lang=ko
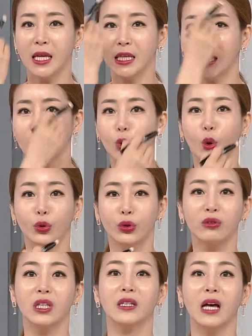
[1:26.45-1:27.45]
이
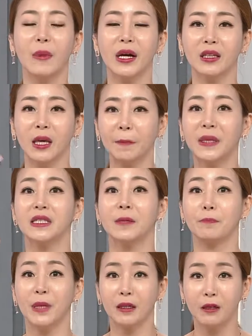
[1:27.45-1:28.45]
톤도 기가 막히게 피치
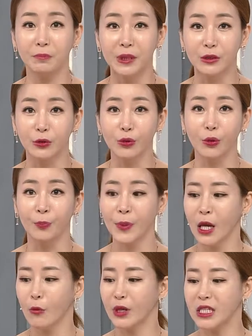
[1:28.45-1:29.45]
핑크빛으로
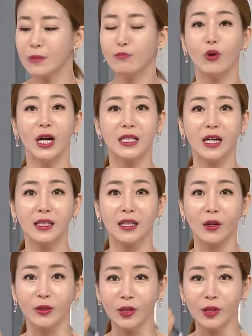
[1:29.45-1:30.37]
왜 신부 화장할 때